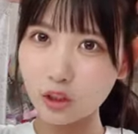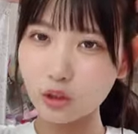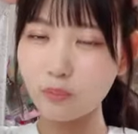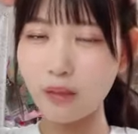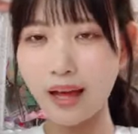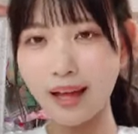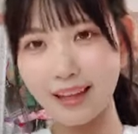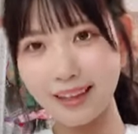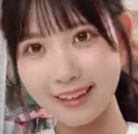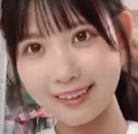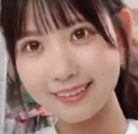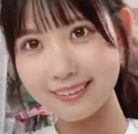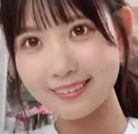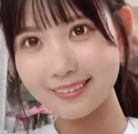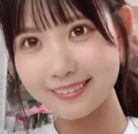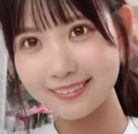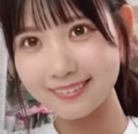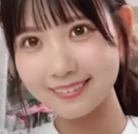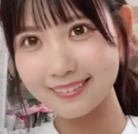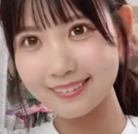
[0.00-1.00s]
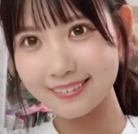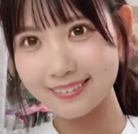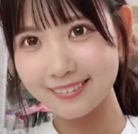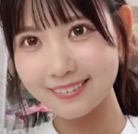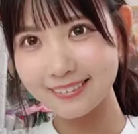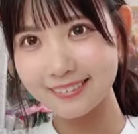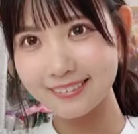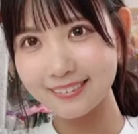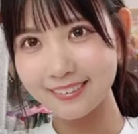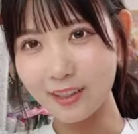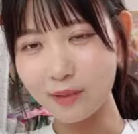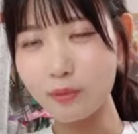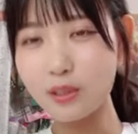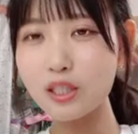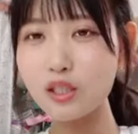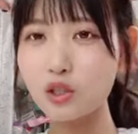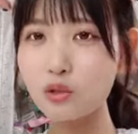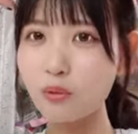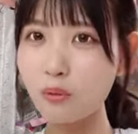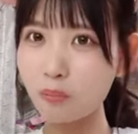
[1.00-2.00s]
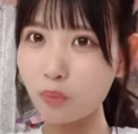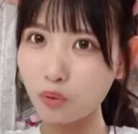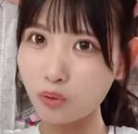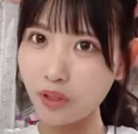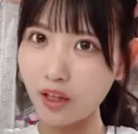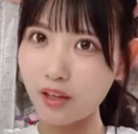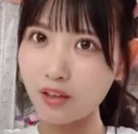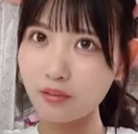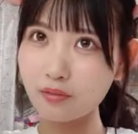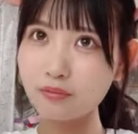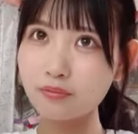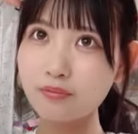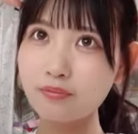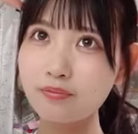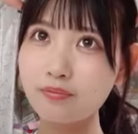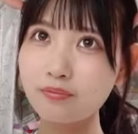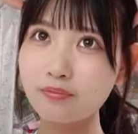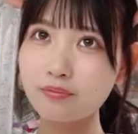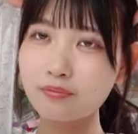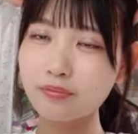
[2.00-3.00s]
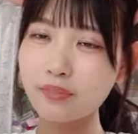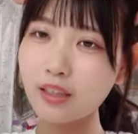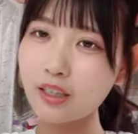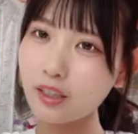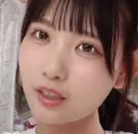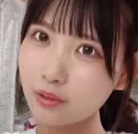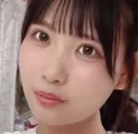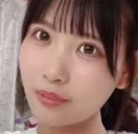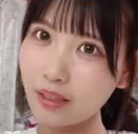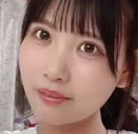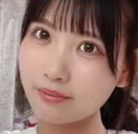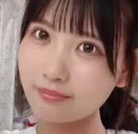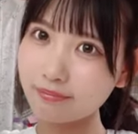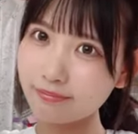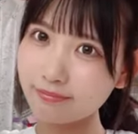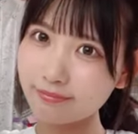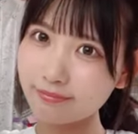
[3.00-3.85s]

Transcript: 熊めっちゃクマっぽくないクマ